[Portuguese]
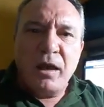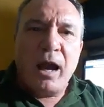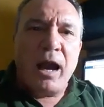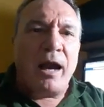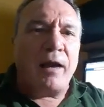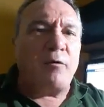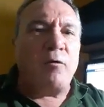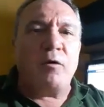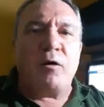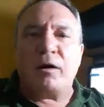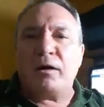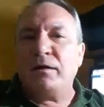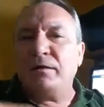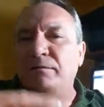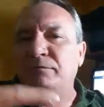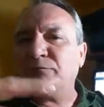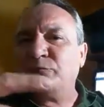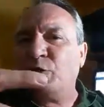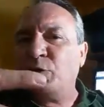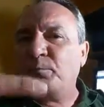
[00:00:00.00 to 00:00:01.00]

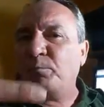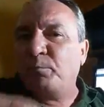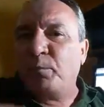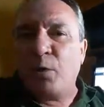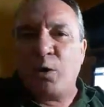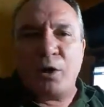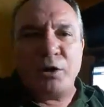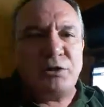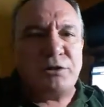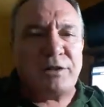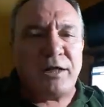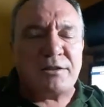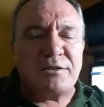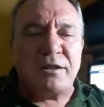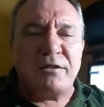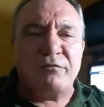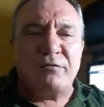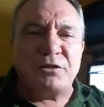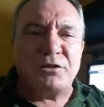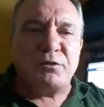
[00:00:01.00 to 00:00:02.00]
Agora não pode
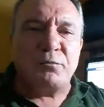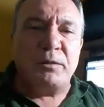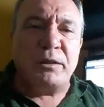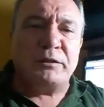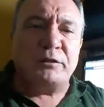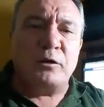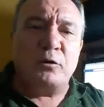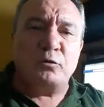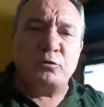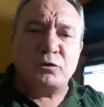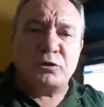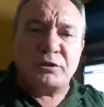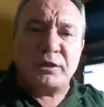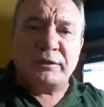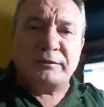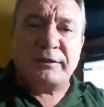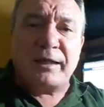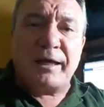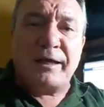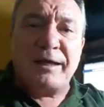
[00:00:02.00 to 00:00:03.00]
trazer investimento nenhum.
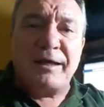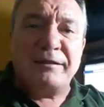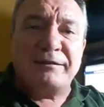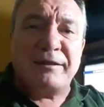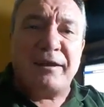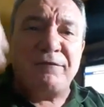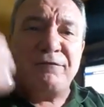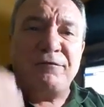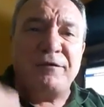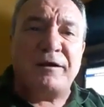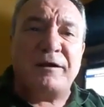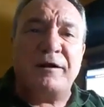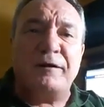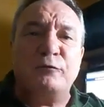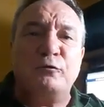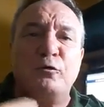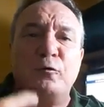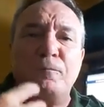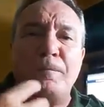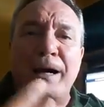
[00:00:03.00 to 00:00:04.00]
Santarém está
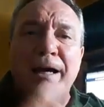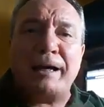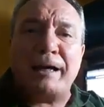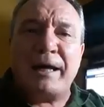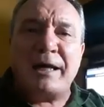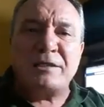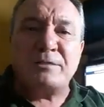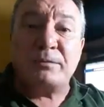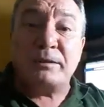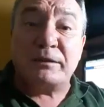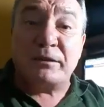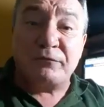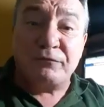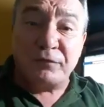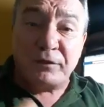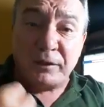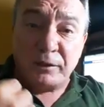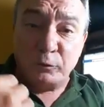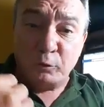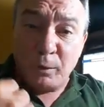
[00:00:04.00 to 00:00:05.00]
ficando no marasmo, está
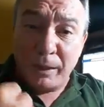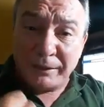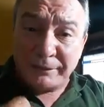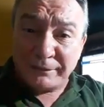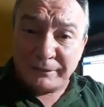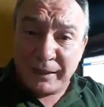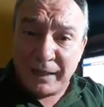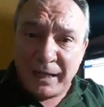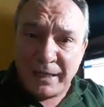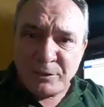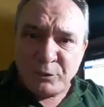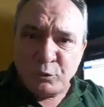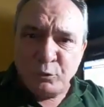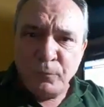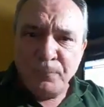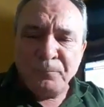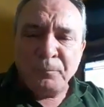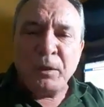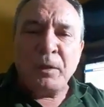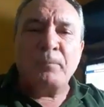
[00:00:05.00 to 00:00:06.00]
ficando no
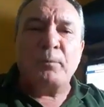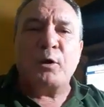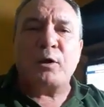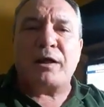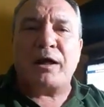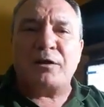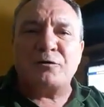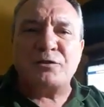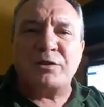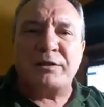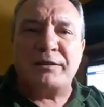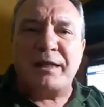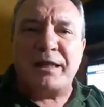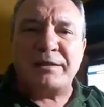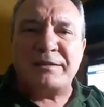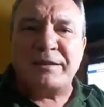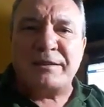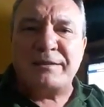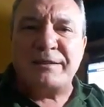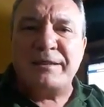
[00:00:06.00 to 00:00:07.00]
atraso por causa
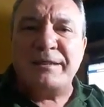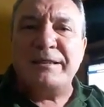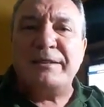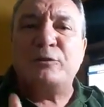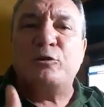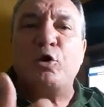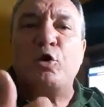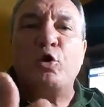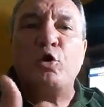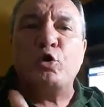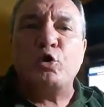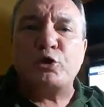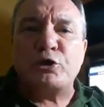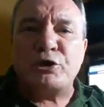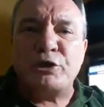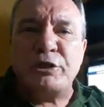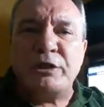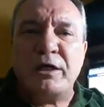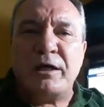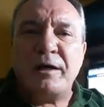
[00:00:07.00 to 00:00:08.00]
dessa
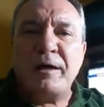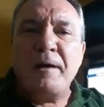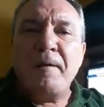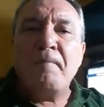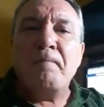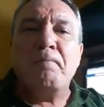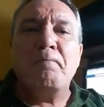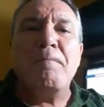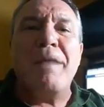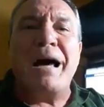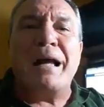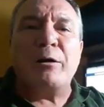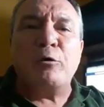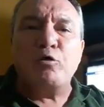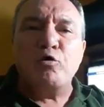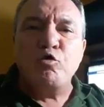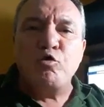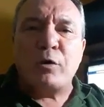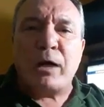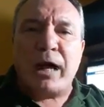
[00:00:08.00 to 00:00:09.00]
ideologia
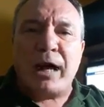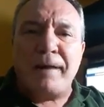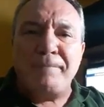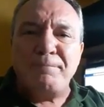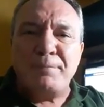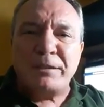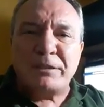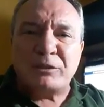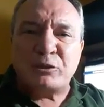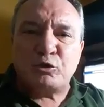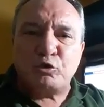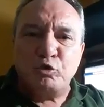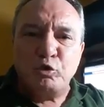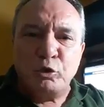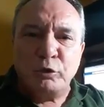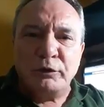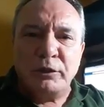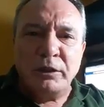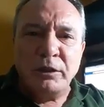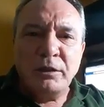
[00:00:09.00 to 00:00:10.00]
maluca,
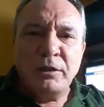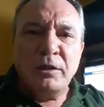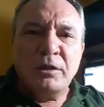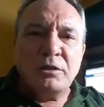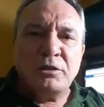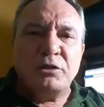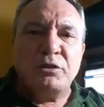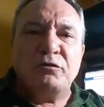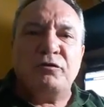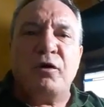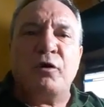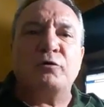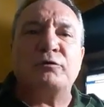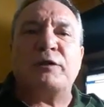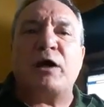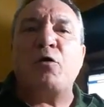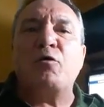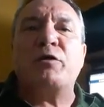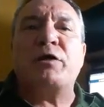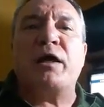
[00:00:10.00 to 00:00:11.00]
absurda de
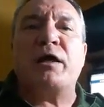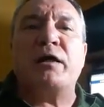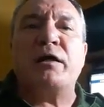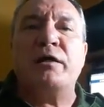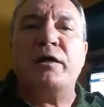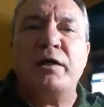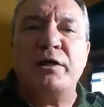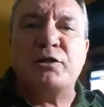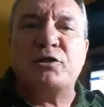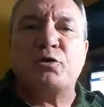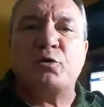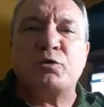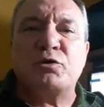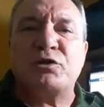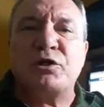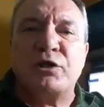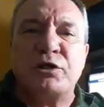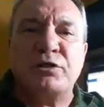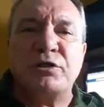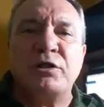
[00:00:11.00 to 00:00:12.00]
voltar ao que era antes, ou
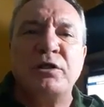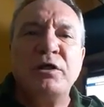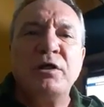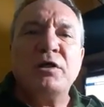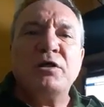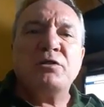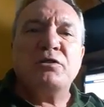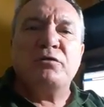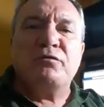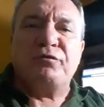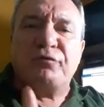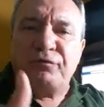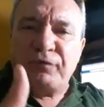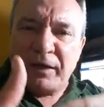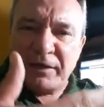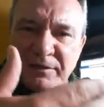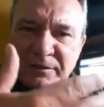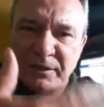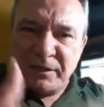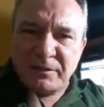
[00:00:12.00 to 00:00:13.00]
seja, de
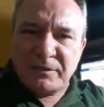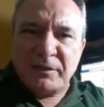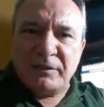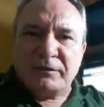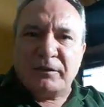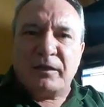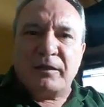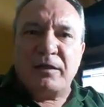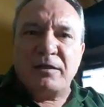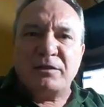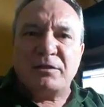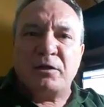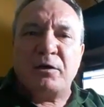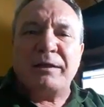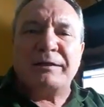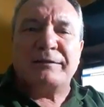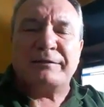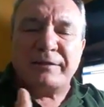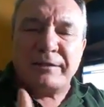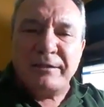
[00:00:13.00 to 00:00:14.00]
fazer Santarém ser
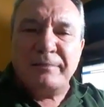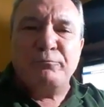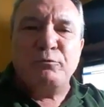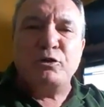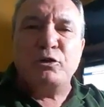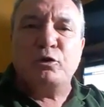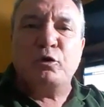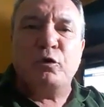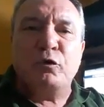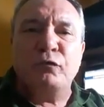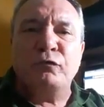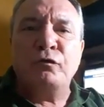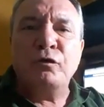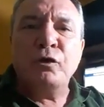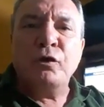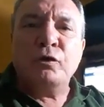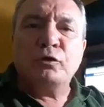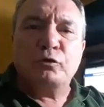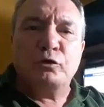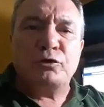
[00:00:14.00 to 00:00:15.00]
uma tribo de novo
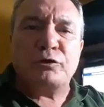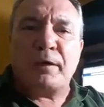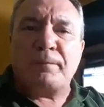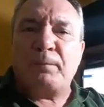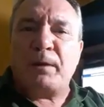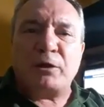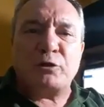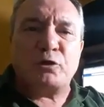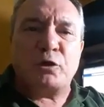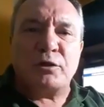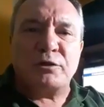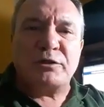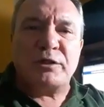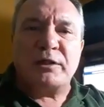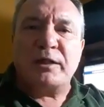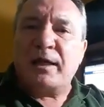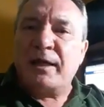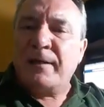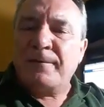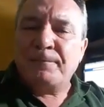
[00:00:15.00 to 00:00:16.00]
dos Tapajós,
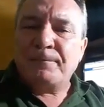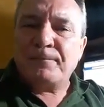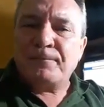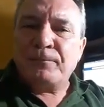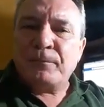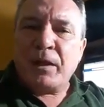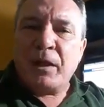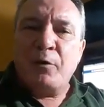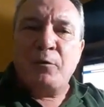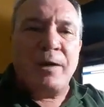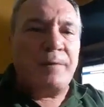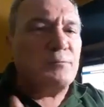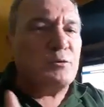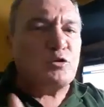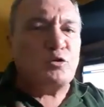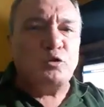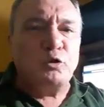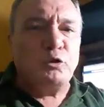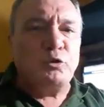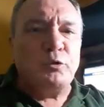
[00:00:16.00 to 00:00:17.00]
sei lá. É um
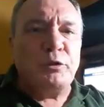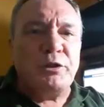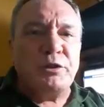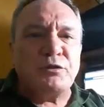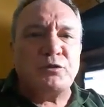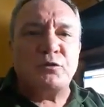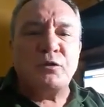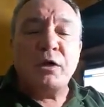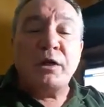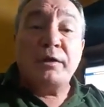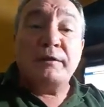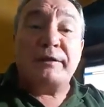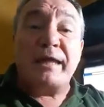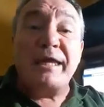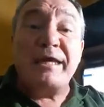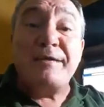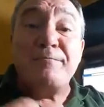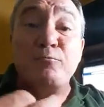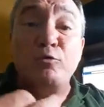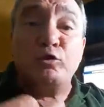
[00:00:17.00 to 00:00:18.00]
absurdo isso.
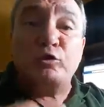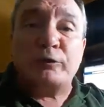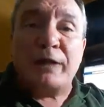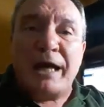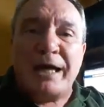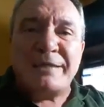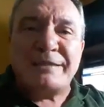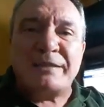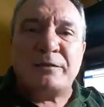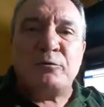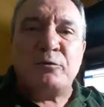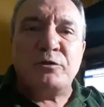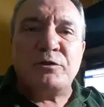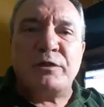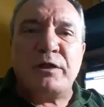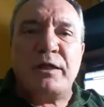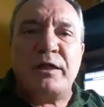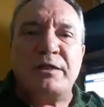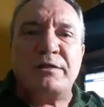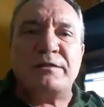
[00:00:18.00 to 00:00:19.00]
Tem que mudar essa
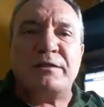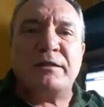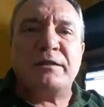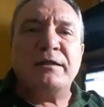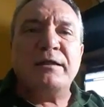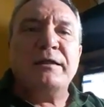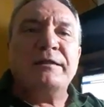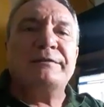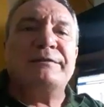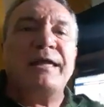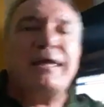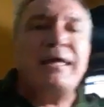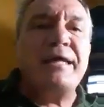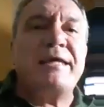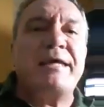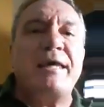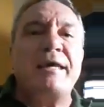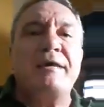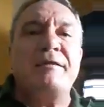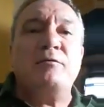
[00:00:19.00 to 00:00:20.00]
consciência tem
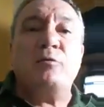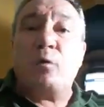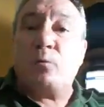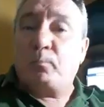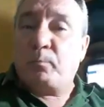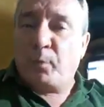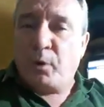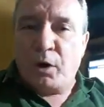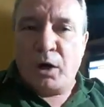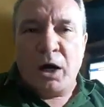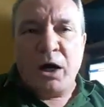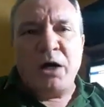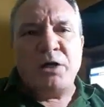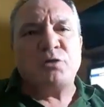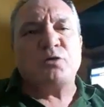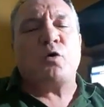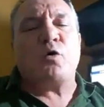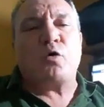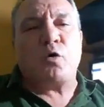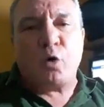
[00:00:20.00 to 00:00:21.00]
que, não
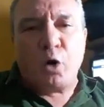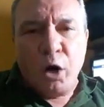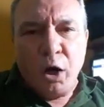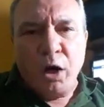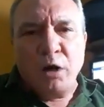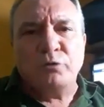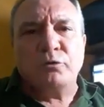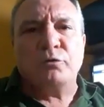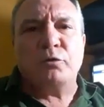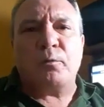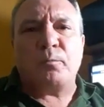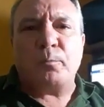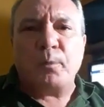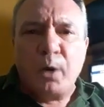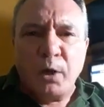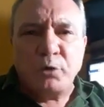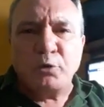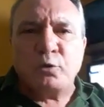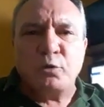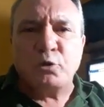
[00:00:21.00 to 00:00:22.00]
pode, concordo, não
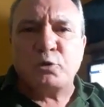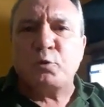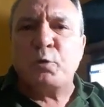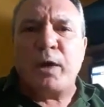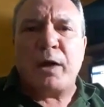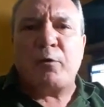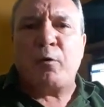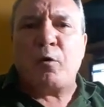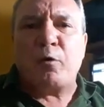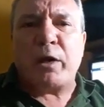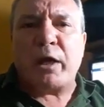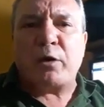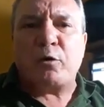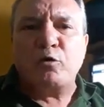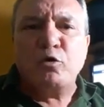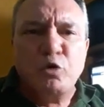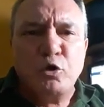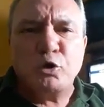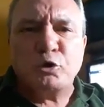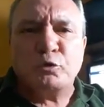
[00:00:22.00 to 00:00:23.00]
pode construir a qualquer
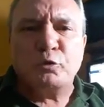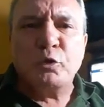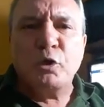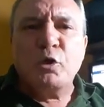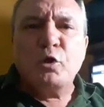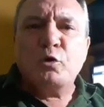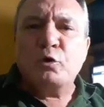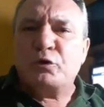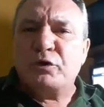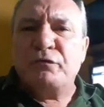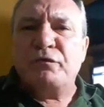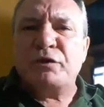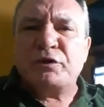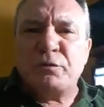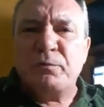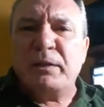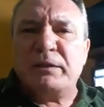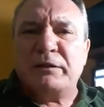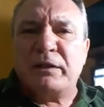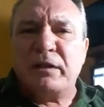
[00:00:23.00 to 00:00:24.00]
custo, os
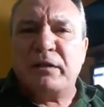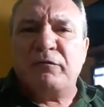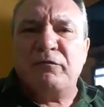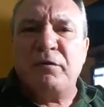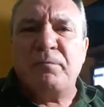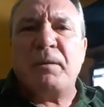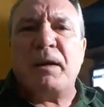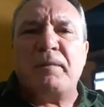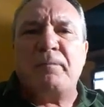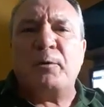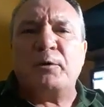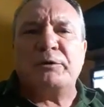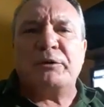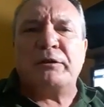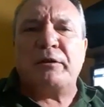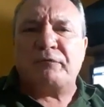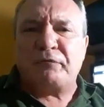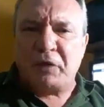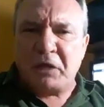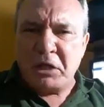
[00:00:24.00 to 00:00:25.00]
investimentos têm que vir pela
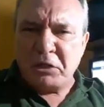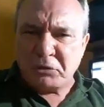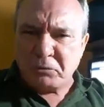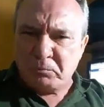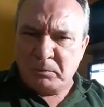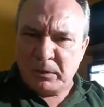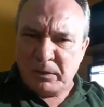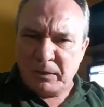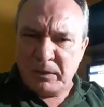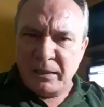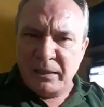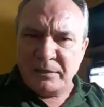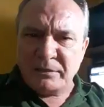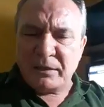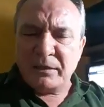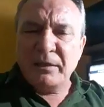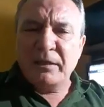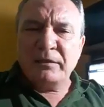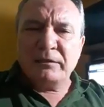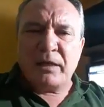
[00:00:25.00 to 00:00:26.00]
porta da frente,
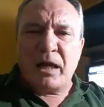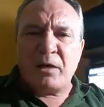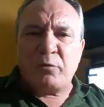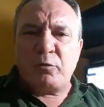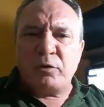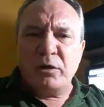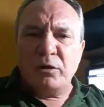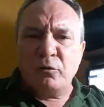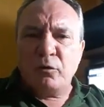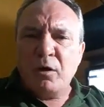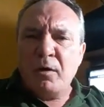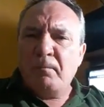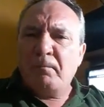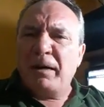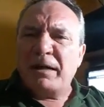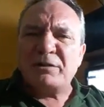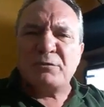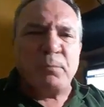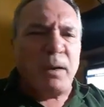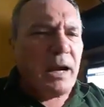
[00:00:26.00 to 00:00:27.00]
beleza, tranquilo,
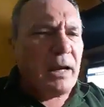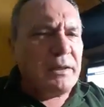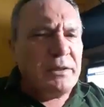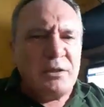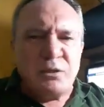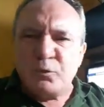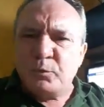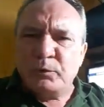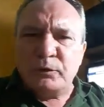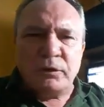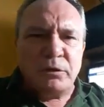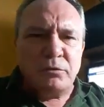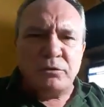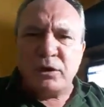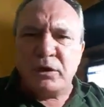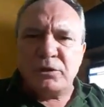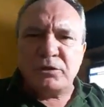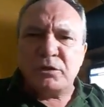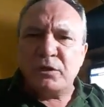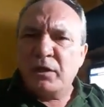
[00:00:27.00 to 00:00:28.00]
mas barrismo não,
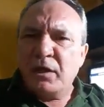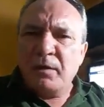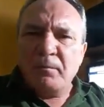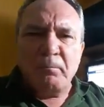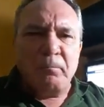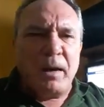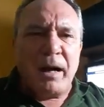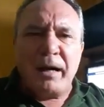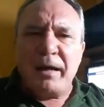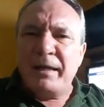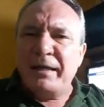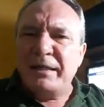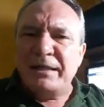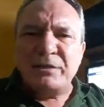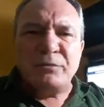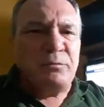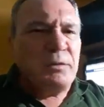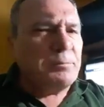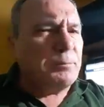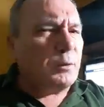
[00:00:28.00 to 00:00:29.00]
gente.
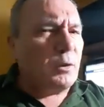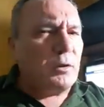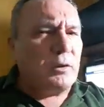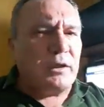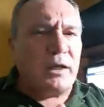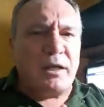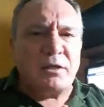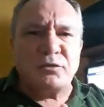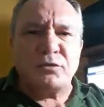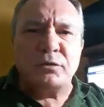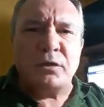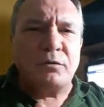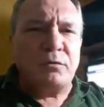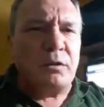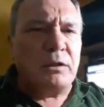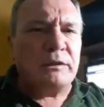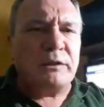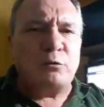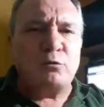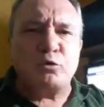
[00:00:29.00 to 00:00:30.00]
Barrismo e progresso
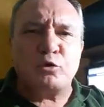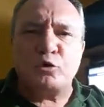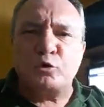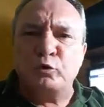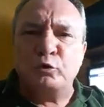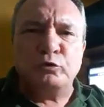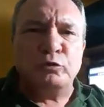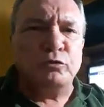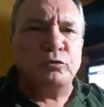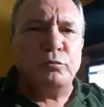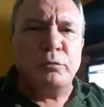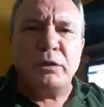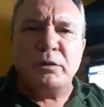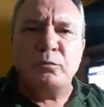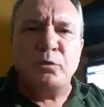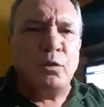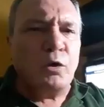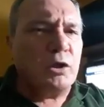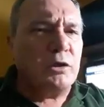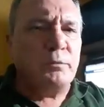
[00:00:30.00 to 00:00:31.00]
não andam junto no
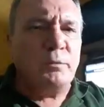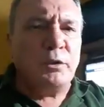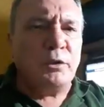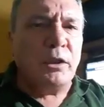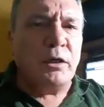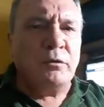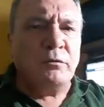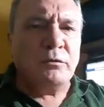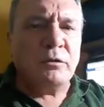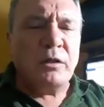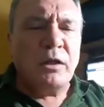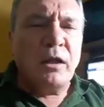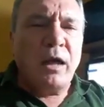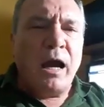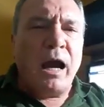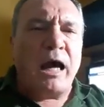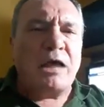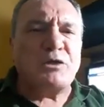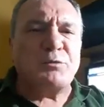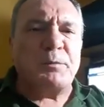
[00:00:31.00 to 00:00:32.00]
mesmo ônibus, não.
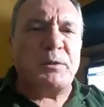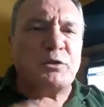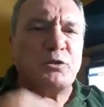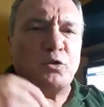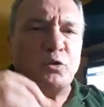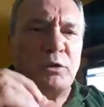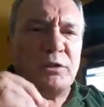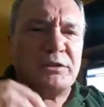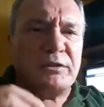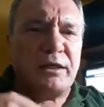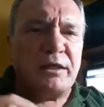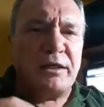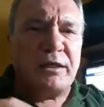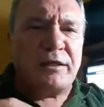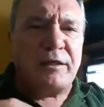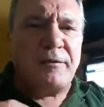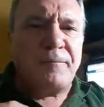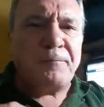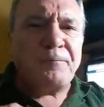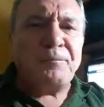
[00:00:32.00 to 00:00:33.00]
As pessoas têm
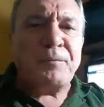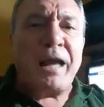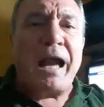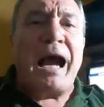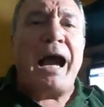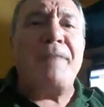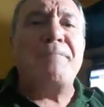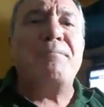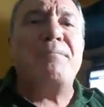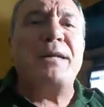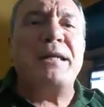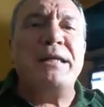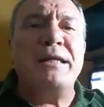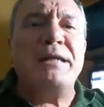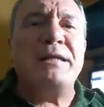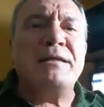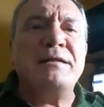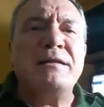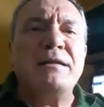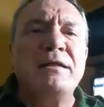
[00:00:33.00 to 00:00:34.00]
que
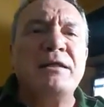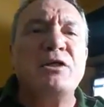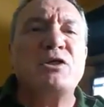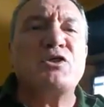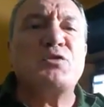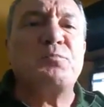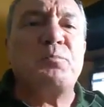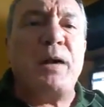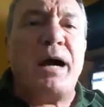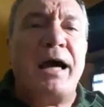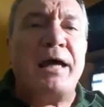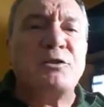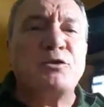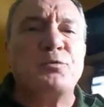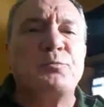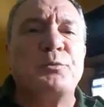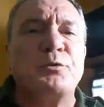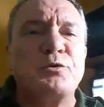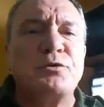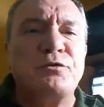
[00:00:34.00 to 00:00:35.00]
abrir
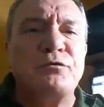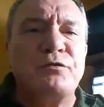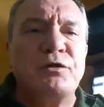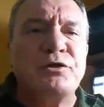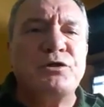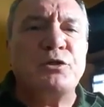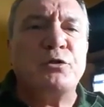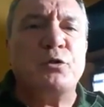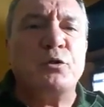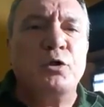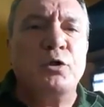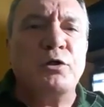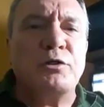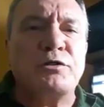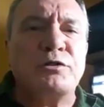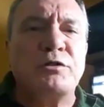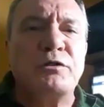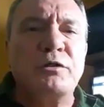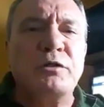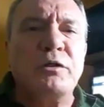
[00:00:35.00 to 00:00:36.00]
espaço para os
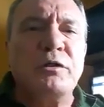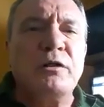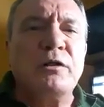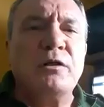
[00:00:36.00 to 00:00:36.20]
investidores,